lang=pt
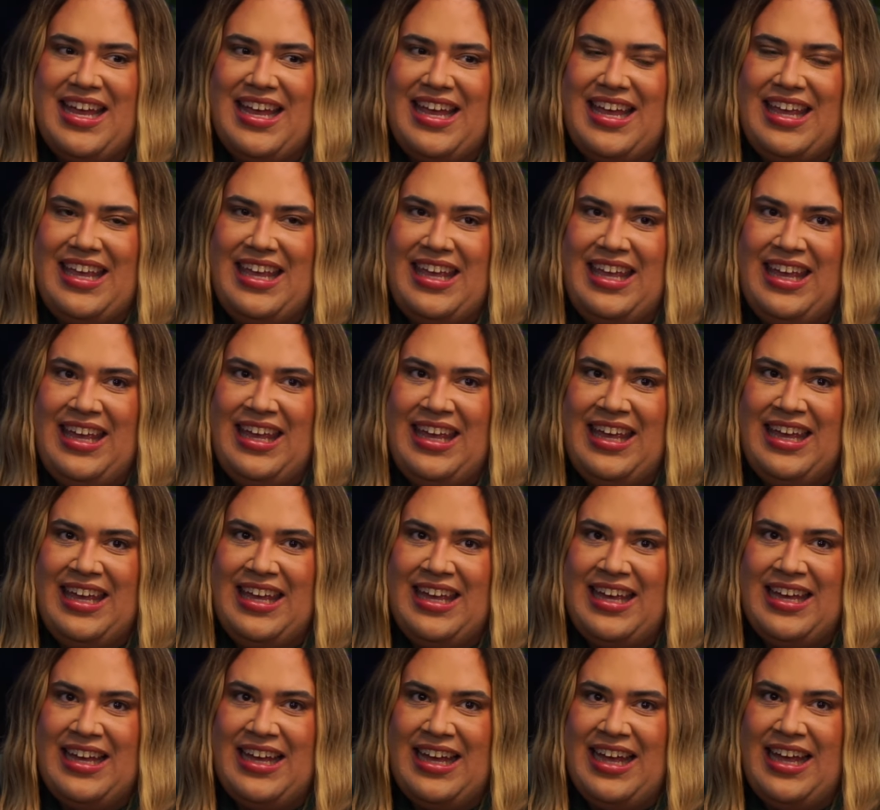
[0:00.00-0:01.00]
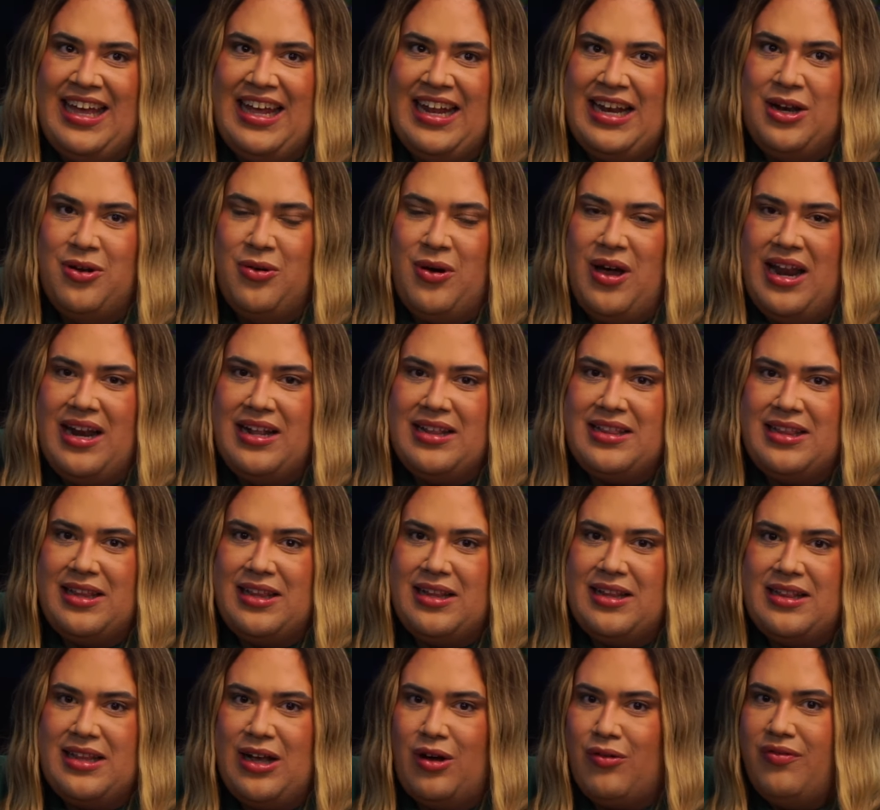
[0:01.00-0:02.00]
E é, não era,
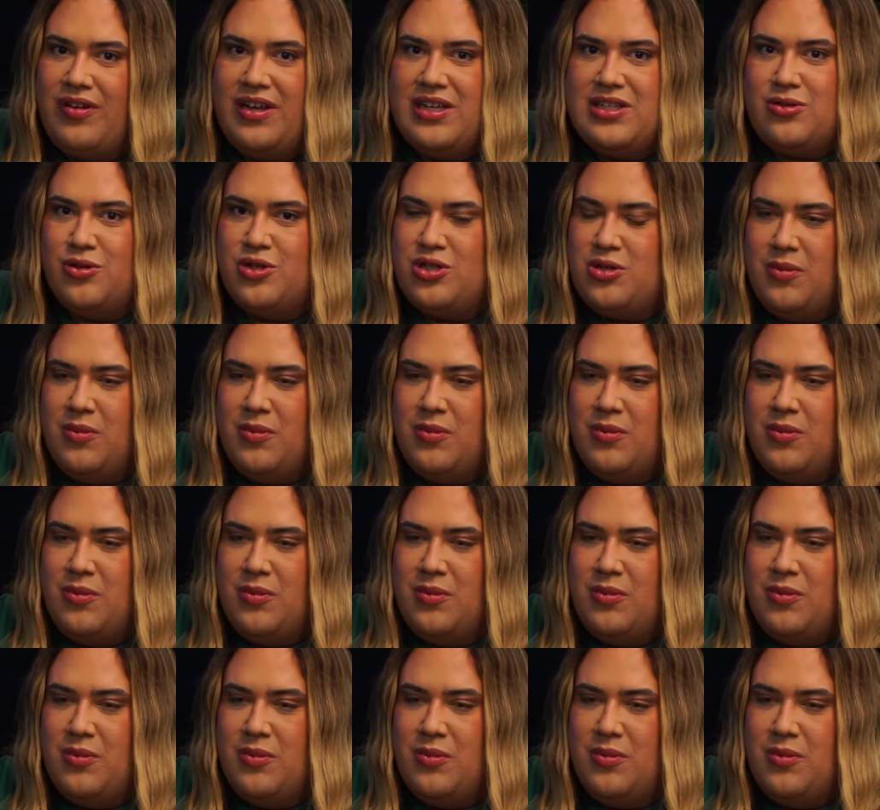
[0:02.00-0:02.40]
talvez hoje,